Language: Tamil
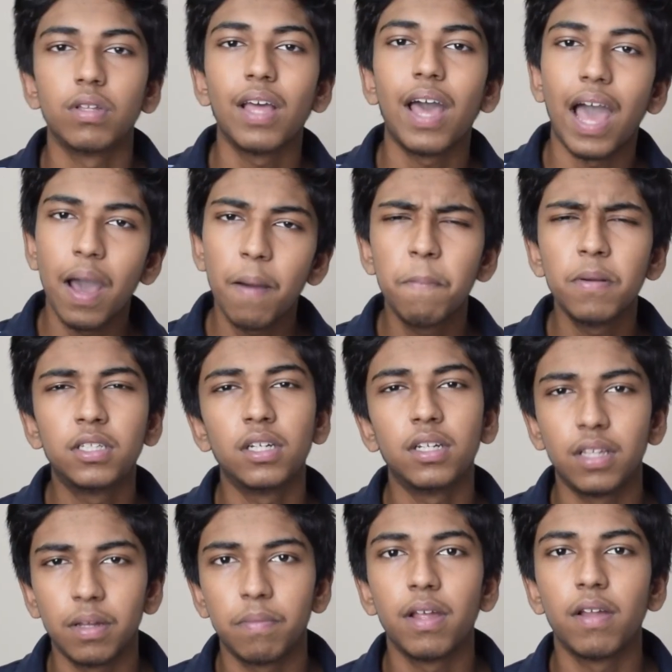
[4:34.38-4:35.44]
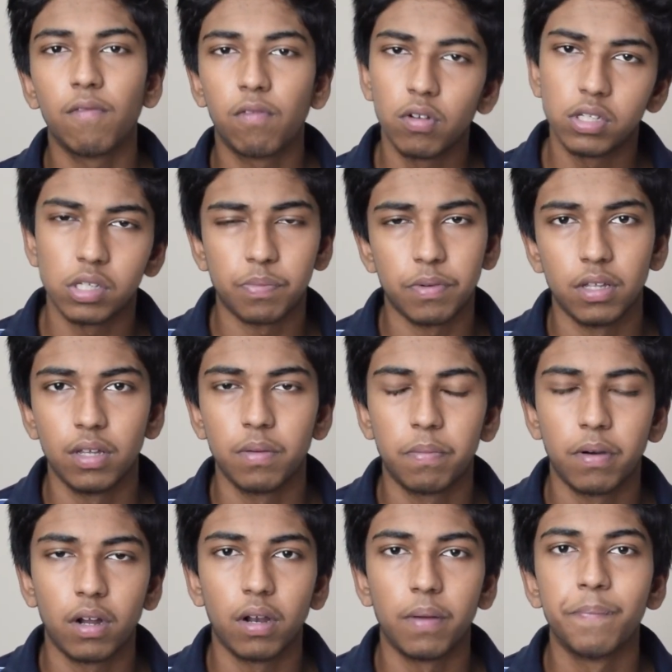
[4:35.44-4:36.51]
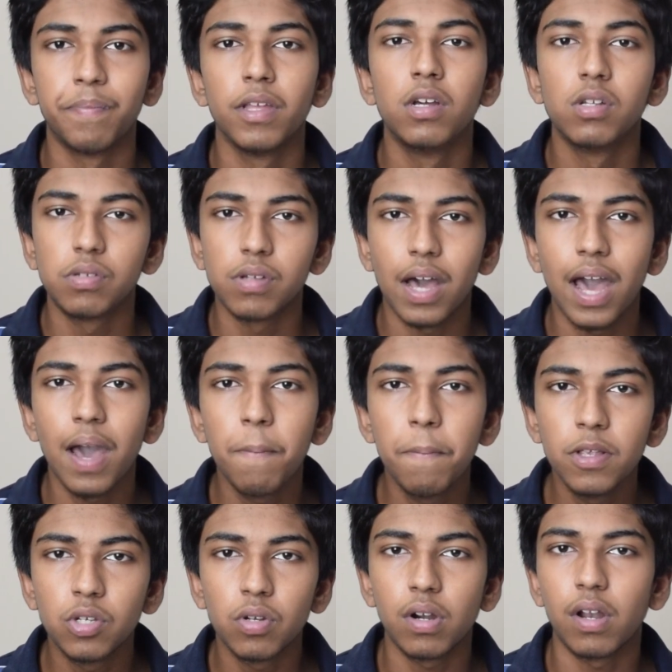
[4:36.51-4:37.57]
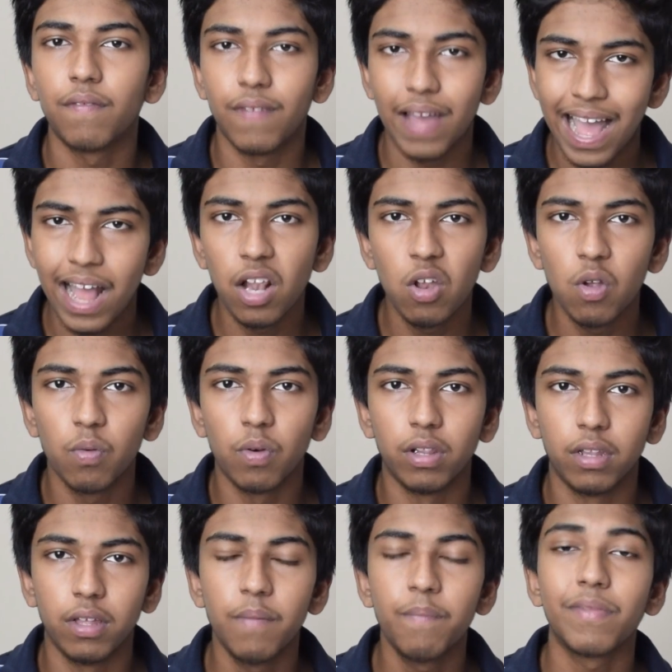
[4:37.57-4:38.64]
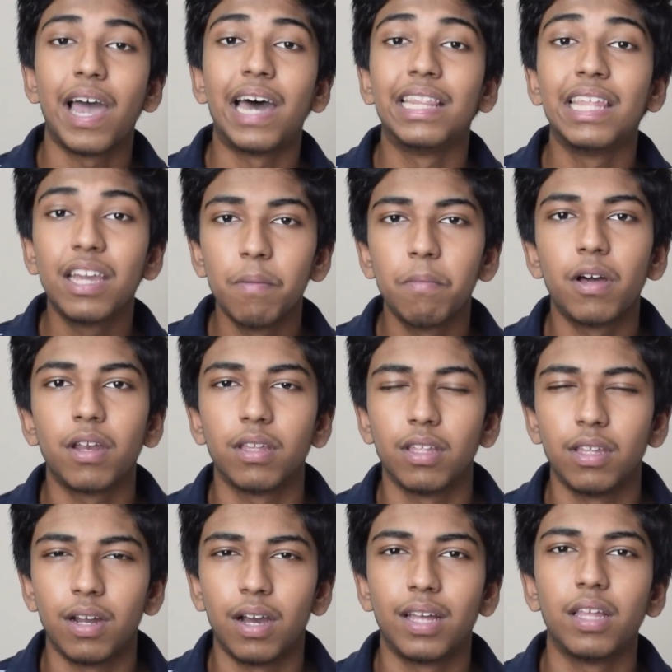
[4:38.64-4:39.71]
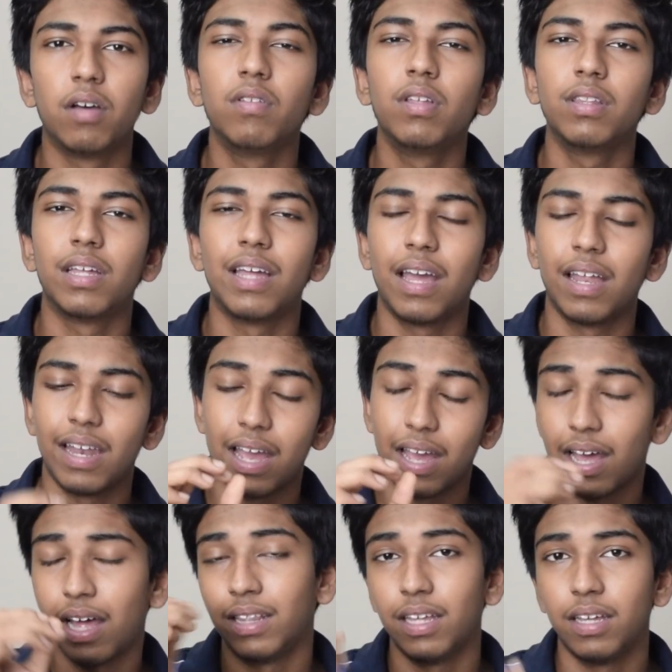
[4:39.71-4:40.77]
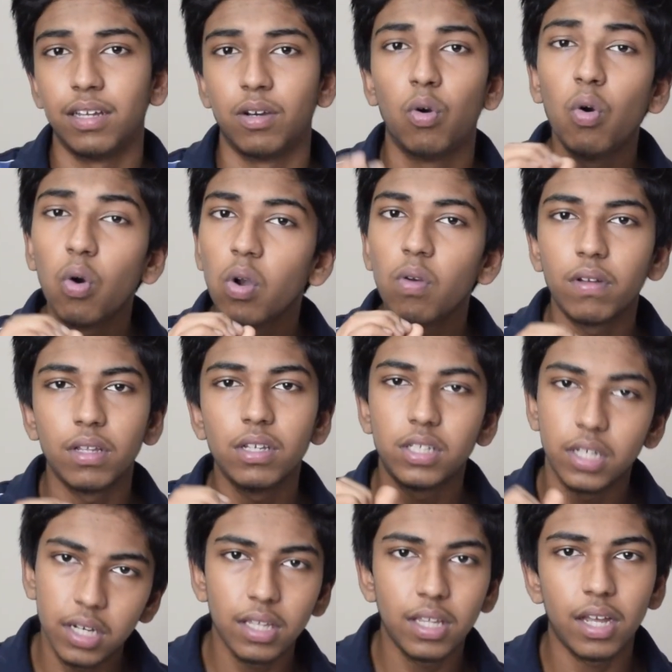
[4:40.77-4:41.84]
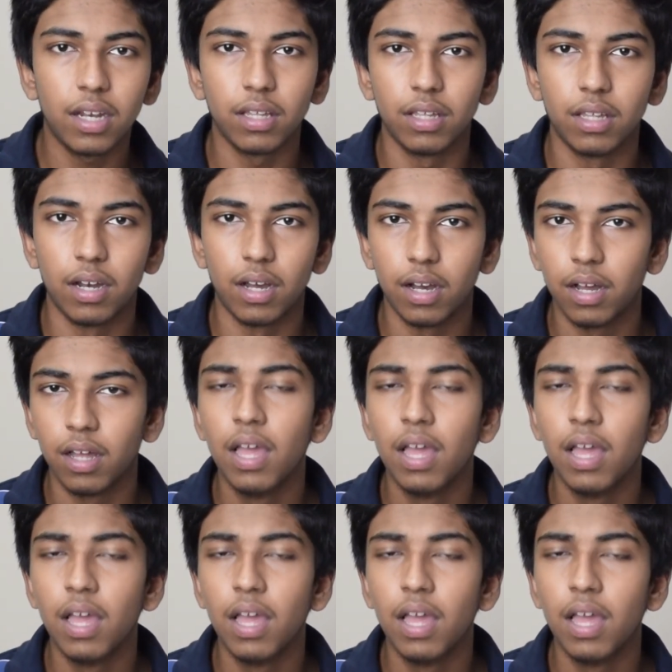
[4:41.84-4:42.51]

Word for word: வந்து ஆப்பச்சர் அதை எப்படி இன்ஃப்ளூயன்ஸ் பண்ணுதுன்னு பார்க்கலாம் ஸோ ஆப்பச்சரோட வேல்யூ வந்து அதிகமாக இருந்ததுன்னா அதாவது அந்த அந்த ஹோல் வந்து சின்னதாக இருந்ததுன்னா